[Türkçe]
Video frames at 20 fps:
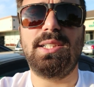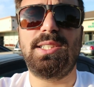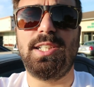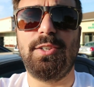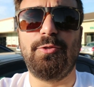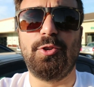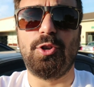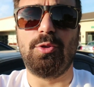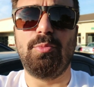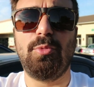Ben
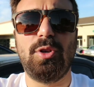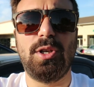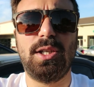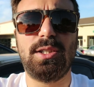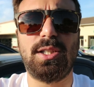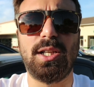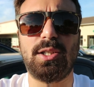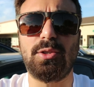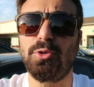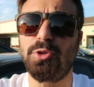seviyorum
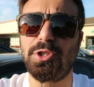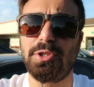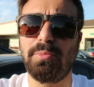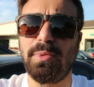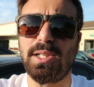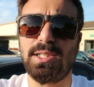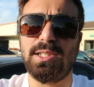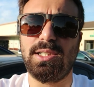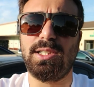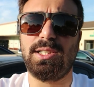böyle teknoloji
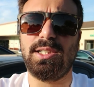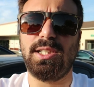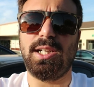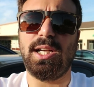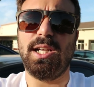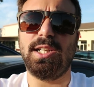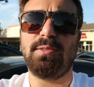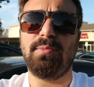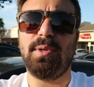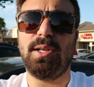mağazalarında
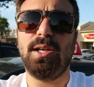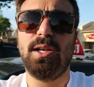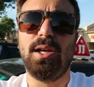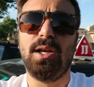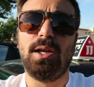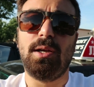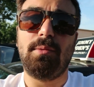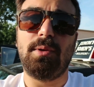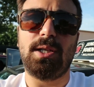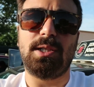gezmeyi.
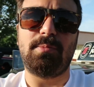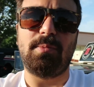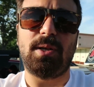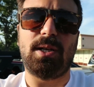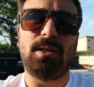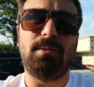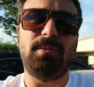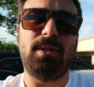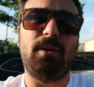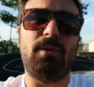Biraz
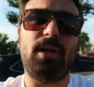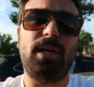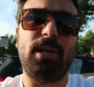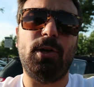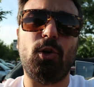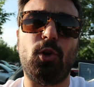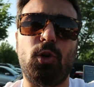bakalım ne var ne